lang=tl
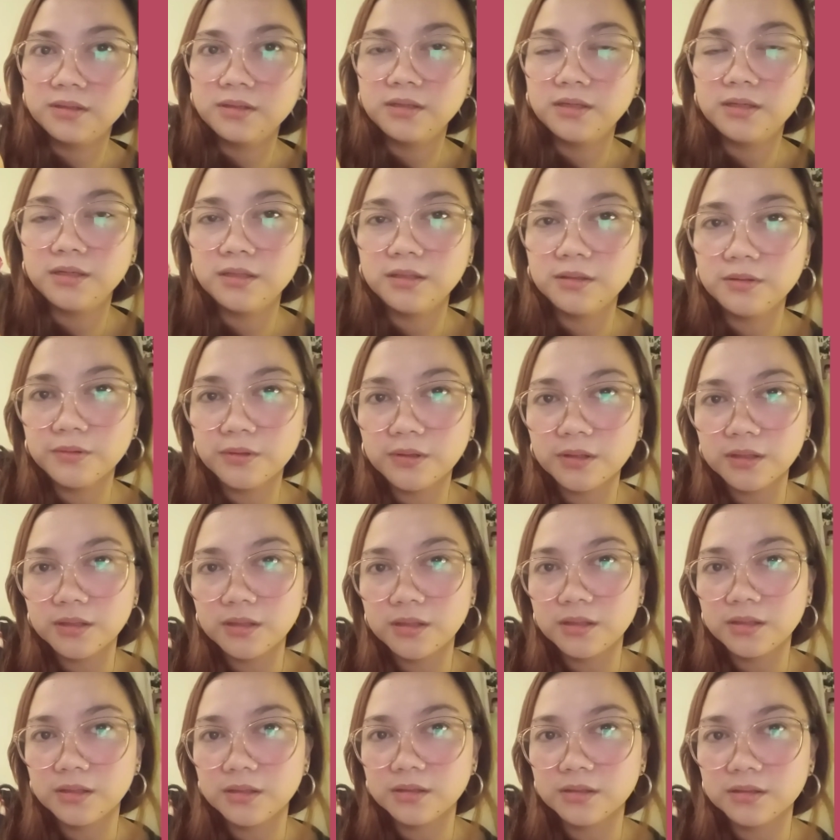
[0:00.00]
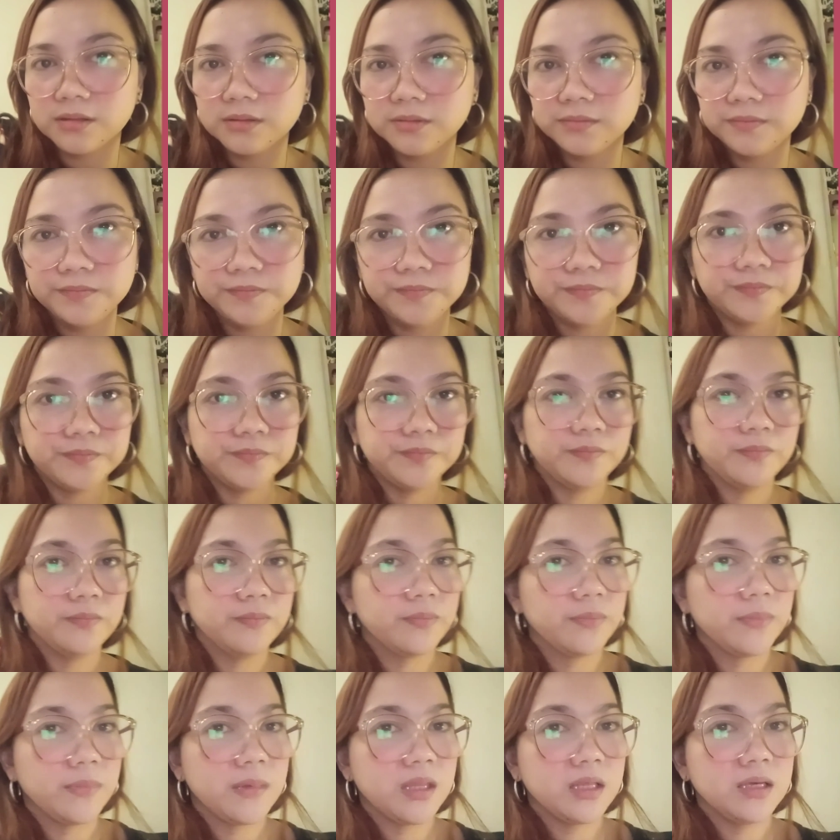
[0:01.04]
Ayan yung kanyang
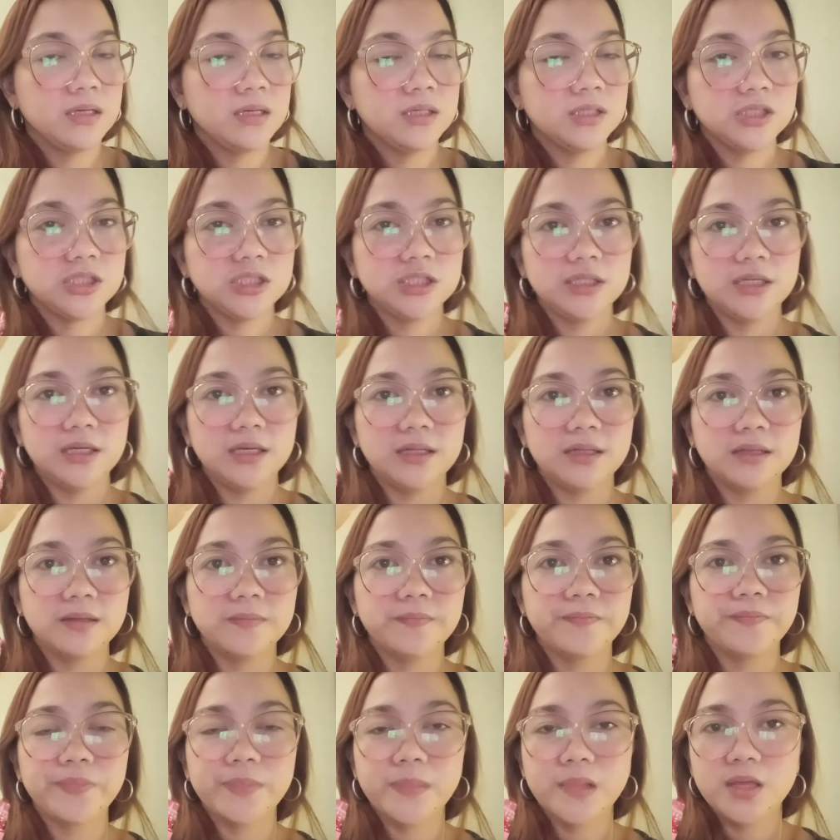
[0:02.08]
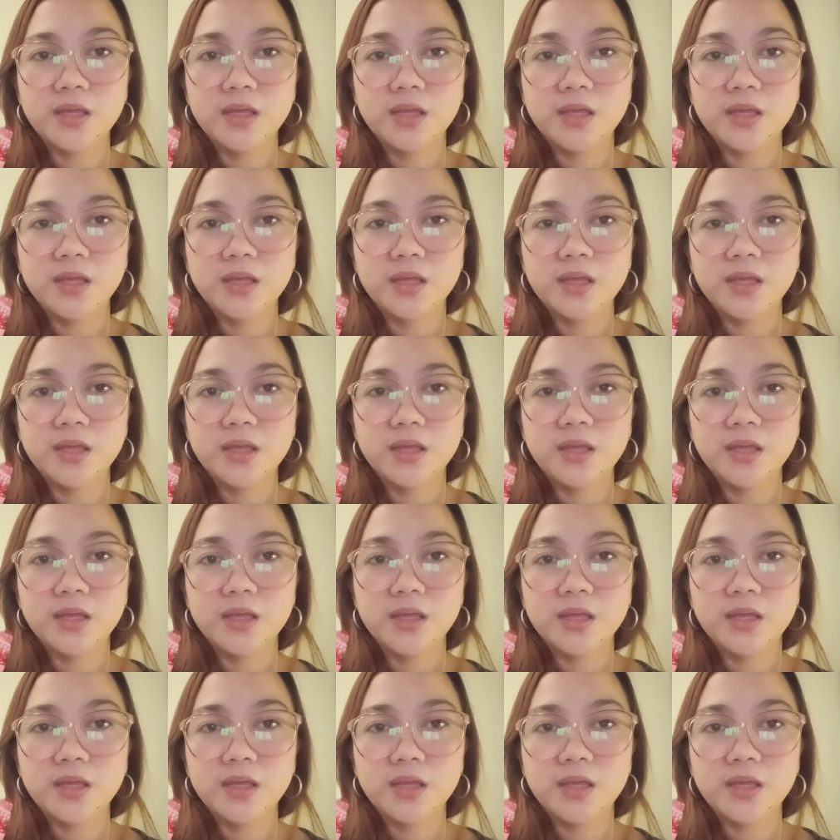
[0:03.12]
shade.